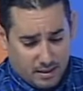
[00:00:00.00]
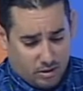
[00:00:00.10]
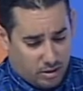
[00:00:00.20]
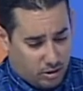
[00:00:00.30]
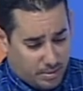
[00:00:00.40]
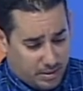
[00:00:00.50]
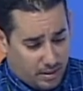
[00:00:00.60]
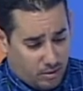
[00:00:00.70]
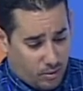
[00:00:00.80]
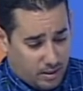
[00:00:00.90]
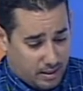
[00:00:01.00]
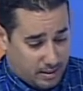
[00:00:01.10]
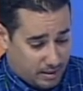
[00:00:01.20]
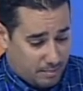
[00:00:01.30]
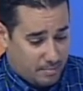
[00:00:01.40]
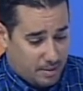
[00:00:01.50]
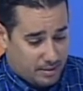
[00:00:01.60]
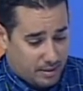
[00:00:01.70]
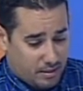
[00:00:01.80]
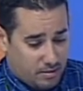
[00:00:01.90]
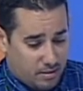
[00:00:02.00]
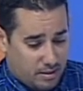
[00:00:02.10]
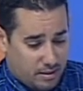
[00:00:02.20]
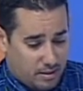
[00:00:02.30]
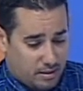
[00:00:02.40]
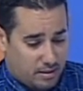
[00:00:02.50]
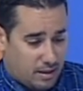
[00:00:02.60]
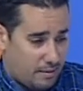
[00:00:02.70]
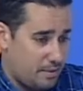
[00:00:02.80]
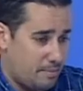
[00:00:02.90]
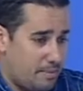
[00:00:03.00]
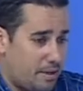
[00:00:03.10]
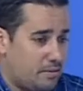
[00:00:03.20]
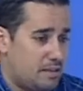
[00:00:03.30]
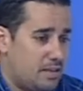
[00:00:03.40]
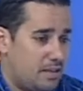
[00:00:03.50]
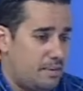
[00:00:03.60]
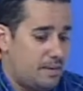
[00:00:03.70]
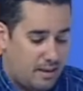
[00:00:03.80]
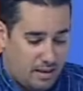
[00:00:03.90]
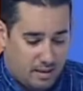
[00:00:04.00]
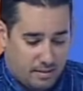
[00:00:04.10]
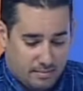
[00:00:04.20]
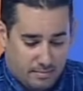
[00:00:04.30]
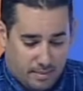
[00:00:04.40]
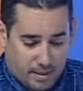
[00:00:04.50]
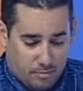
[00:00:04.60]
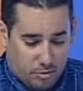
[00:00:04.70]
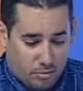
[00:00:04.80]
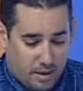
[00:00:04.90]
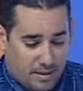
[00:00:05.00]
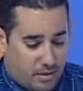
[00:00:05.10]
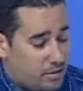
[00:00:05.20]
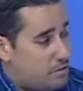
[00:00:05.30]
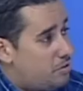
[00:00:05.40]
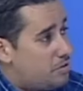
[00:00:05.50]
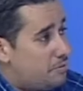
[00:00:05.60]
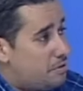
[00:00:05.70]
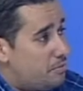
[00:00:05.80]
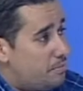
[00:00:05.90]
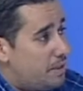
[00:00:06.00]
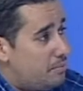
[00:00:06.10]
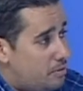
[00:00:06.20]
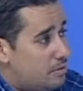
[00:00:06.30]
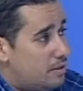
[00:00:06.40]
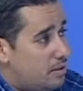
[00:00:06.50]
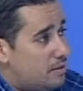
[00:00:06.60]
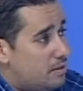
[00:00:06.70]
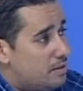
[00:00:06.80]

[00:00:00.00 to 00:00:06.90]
con el comité de huelga al que también pertenezco y, a ver, me imagino que será para, postular ya lo que son los servicios mínimos de, del